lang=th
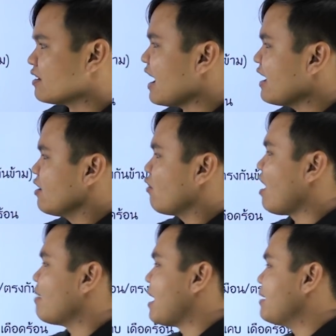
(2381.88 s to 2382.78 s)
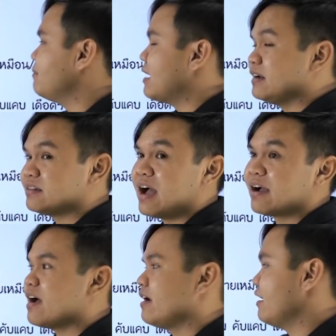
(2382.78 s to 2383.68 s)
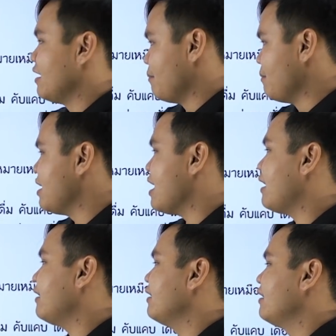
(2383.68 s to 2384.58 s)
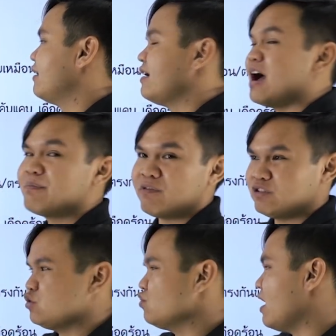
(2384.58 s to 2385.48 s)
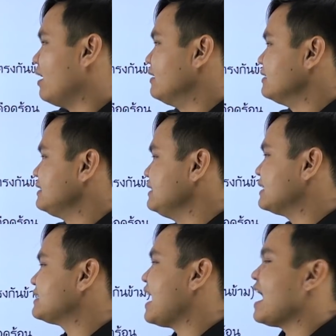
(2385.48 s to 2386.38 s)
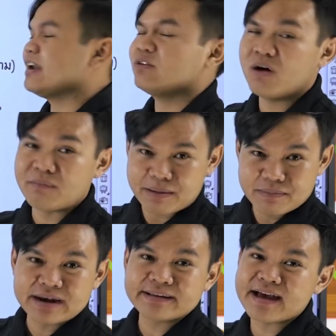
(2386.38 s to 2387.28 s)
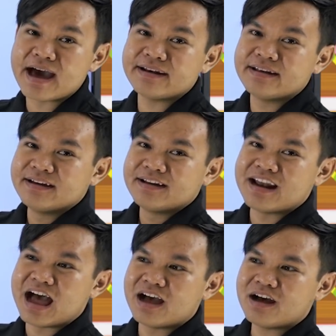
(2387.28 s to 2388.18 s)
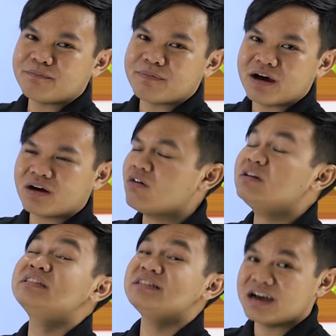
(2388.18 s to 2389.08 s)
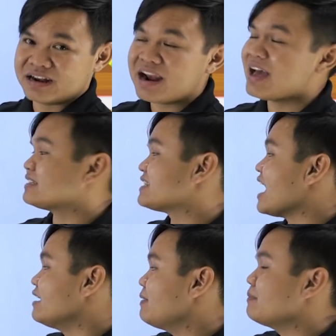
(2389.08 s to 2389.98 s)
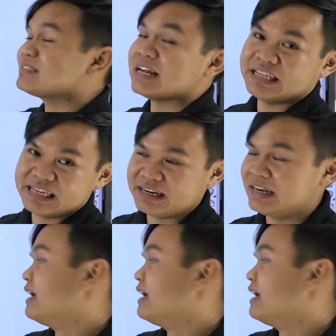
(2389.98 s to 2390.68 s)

นะความหมายเหมือนหรือต่างกันเหมือน นะแปลว่าชั่วเสือศาสตร์ความหมายเหมือนกันนะแปลก็คือเสือนั่นแหละศาสตร์นี่เป็นภาษาถิ่น